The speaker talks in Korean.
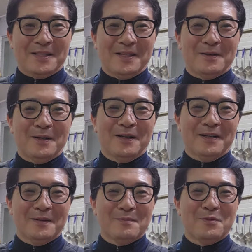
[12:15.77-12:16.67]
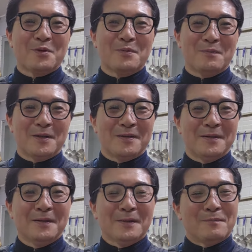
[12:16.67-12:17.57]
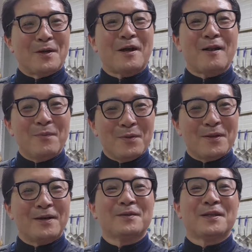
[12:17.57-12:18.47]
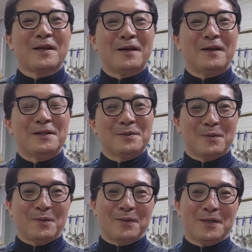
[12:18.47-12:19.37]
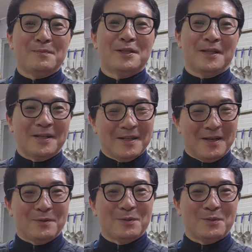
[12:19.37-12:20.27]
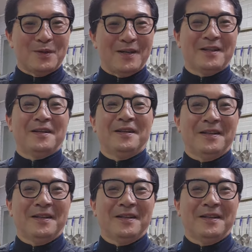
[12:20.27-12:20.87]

제가 물어보면 은나 칼뽕이라고 생각하이소 김치 얼큰 칼국수가